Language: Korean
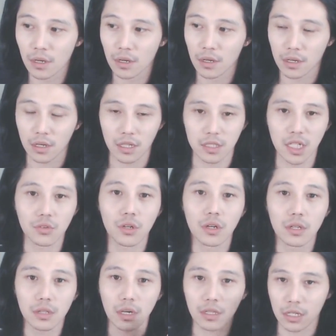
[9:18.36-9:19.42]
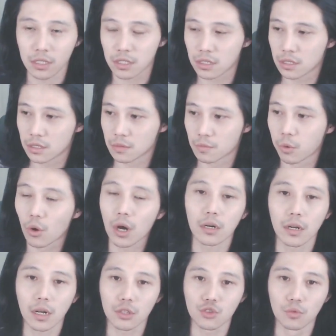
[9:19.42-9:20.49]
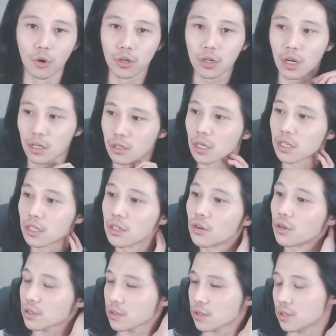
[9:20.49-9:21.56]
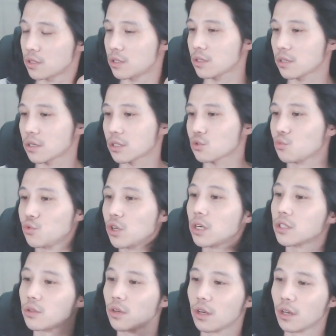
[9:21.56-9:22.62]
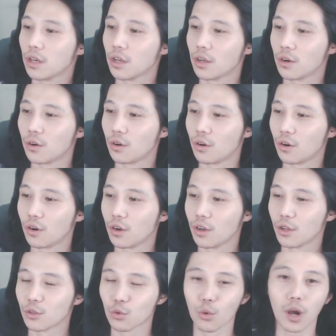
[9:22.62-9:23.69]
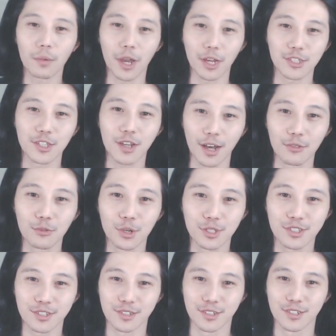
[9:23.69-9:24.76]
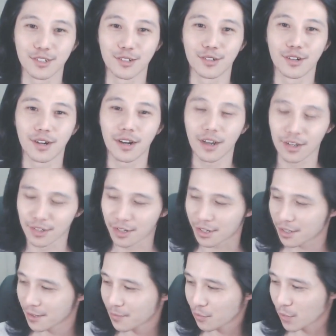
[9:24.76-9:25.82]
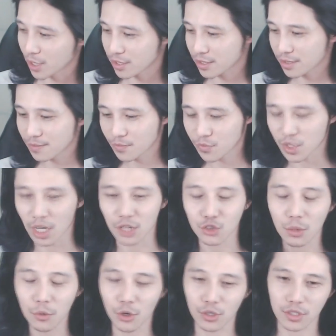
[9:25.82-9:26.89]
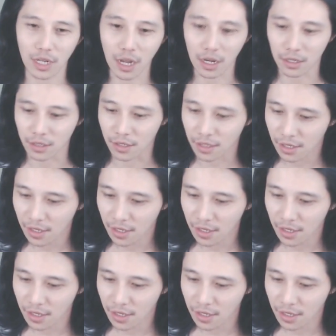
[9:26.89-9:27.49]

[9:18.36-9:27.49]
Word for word: 그러니까 자퇴를 했다가 다시 복학을 해가지고 머리가 그렇게 긴 거였어 그러니까 좀 위안 어 동갑이 아니니까 안도했지어 아 그래 자기 최면 그렇지 아, 그래.